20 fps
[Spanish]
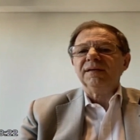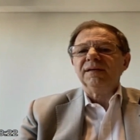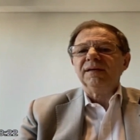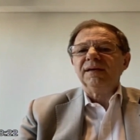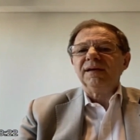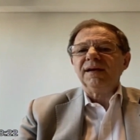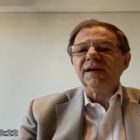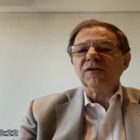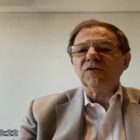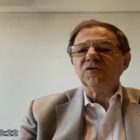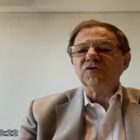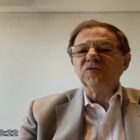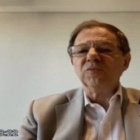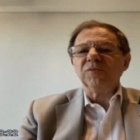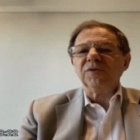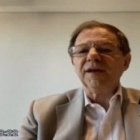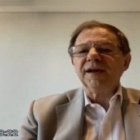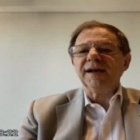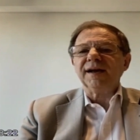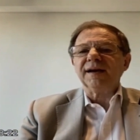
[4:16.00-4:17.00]
el consumo
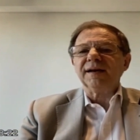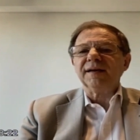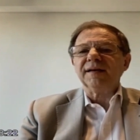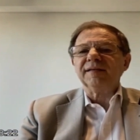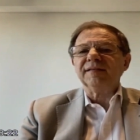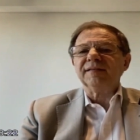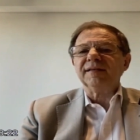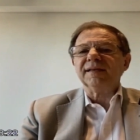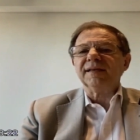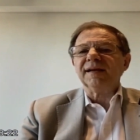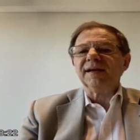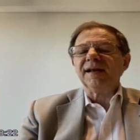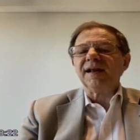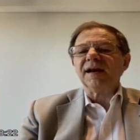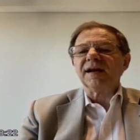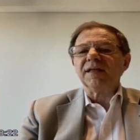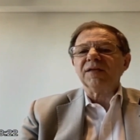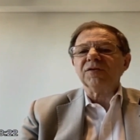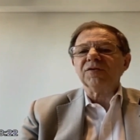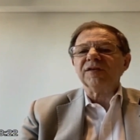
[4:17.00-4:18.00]
de carnes está en
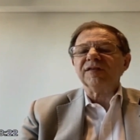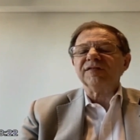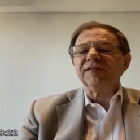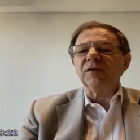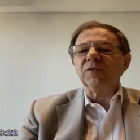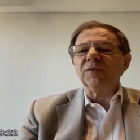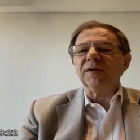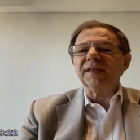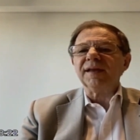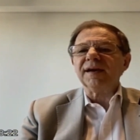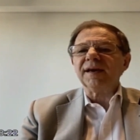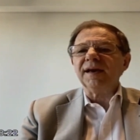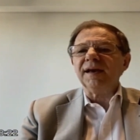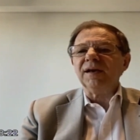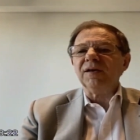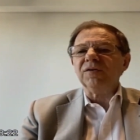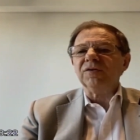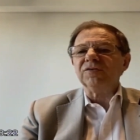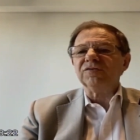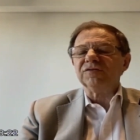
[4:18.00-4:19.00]
alrededor de 50
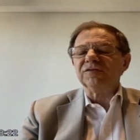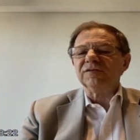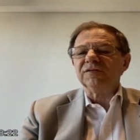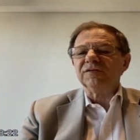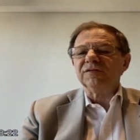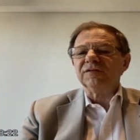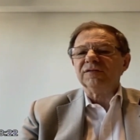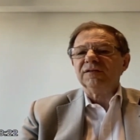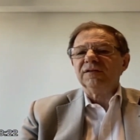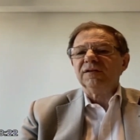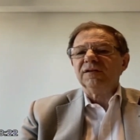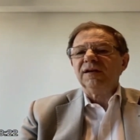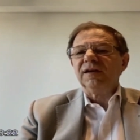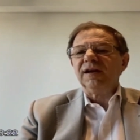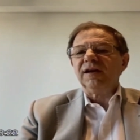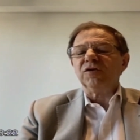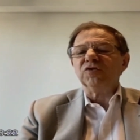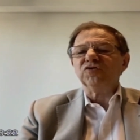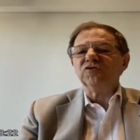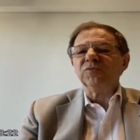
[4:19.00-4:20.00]
kilos, el
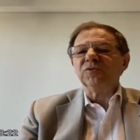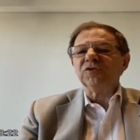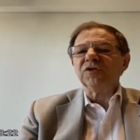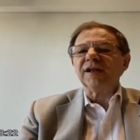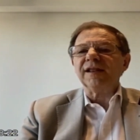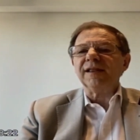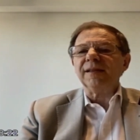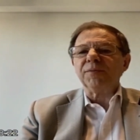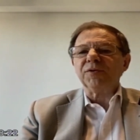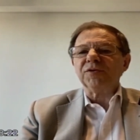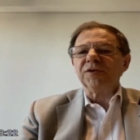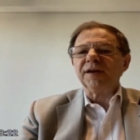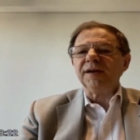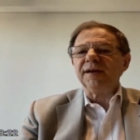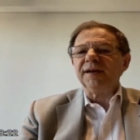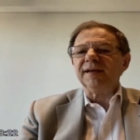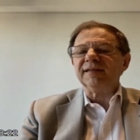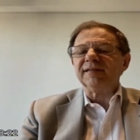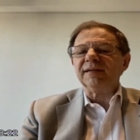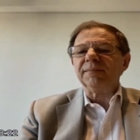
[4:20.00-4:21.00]
consumo total de
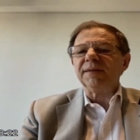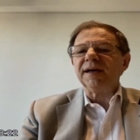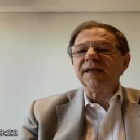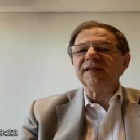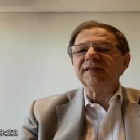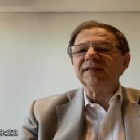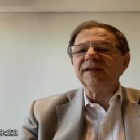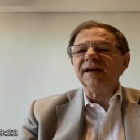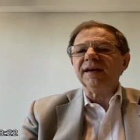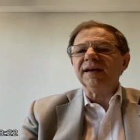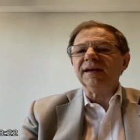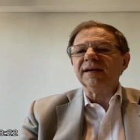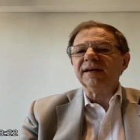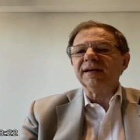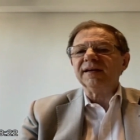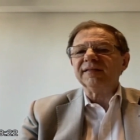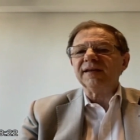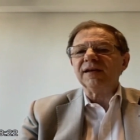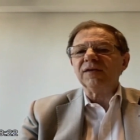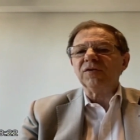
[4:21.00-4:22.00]
proteínas en más de 100, que
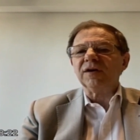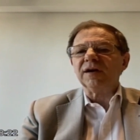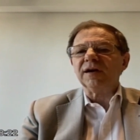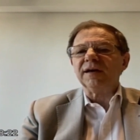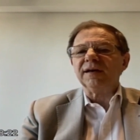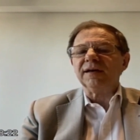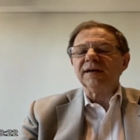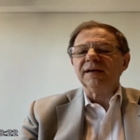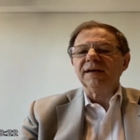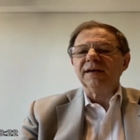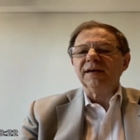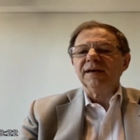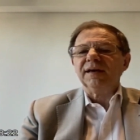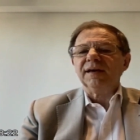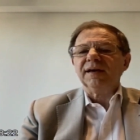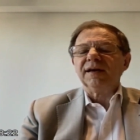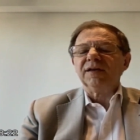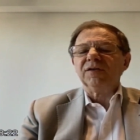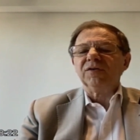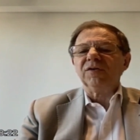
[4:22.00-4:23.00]
es algo que,
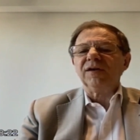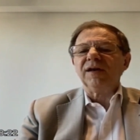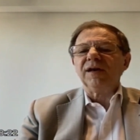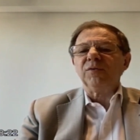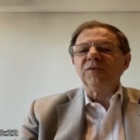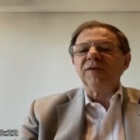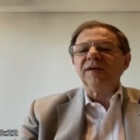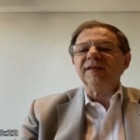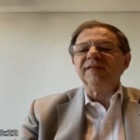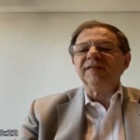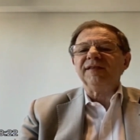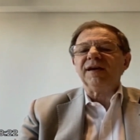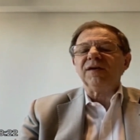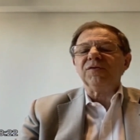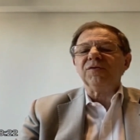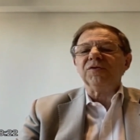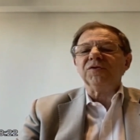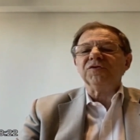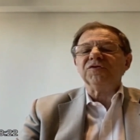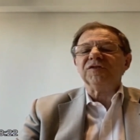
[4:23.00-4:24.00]
que toda la audiencia
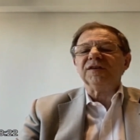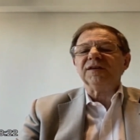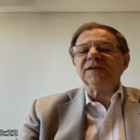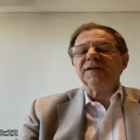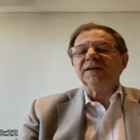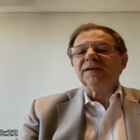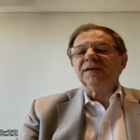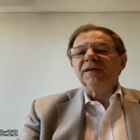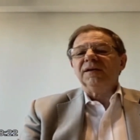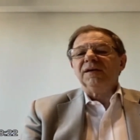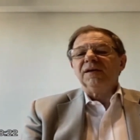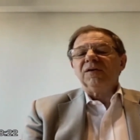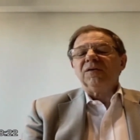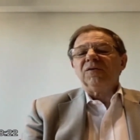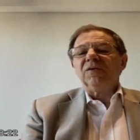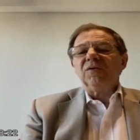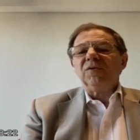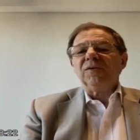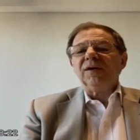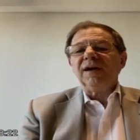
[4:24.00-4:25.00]
conoce. Con
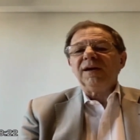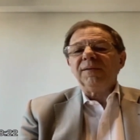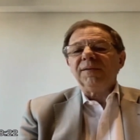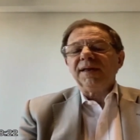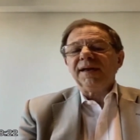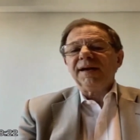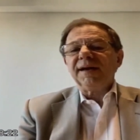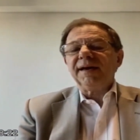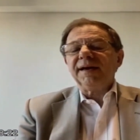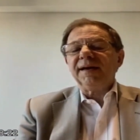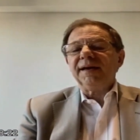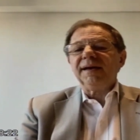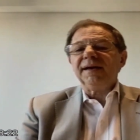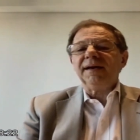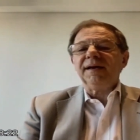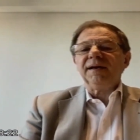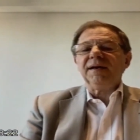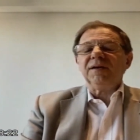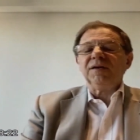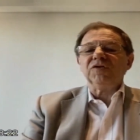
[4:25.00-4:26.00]
lo cual la verdad
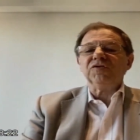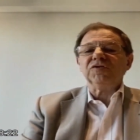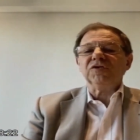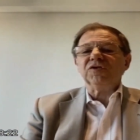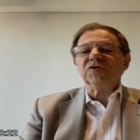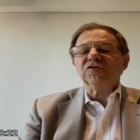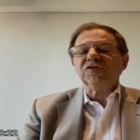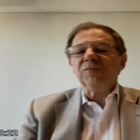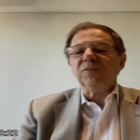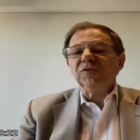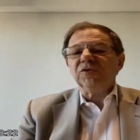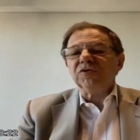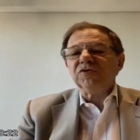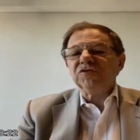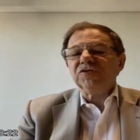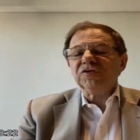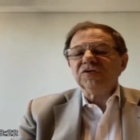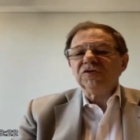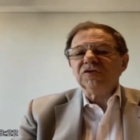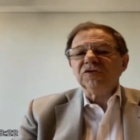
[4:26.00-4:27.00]
que nosotros
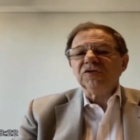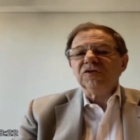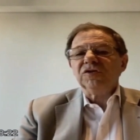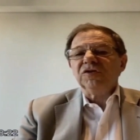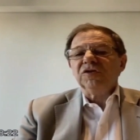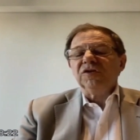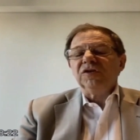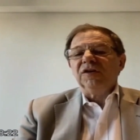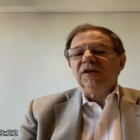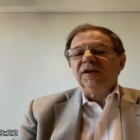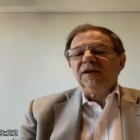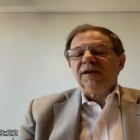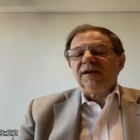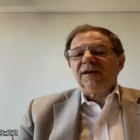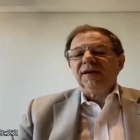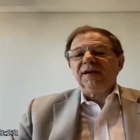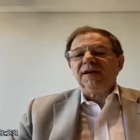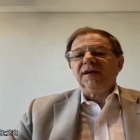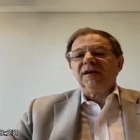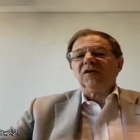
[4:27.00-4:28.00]
somos
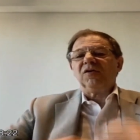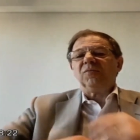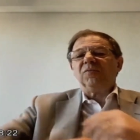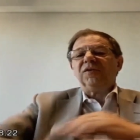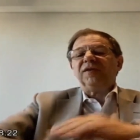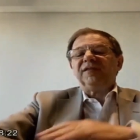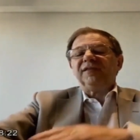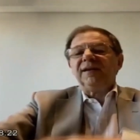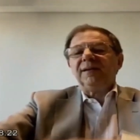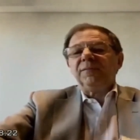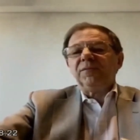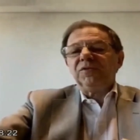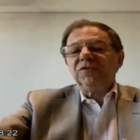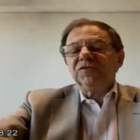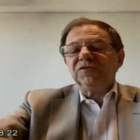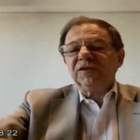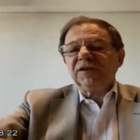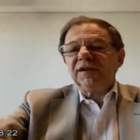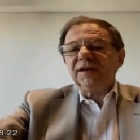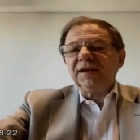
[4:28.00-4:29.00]
eh, como decíamos,
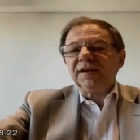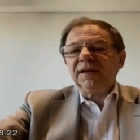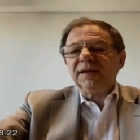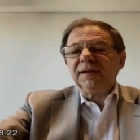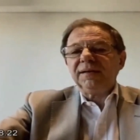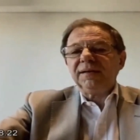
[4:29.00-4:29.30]
eh,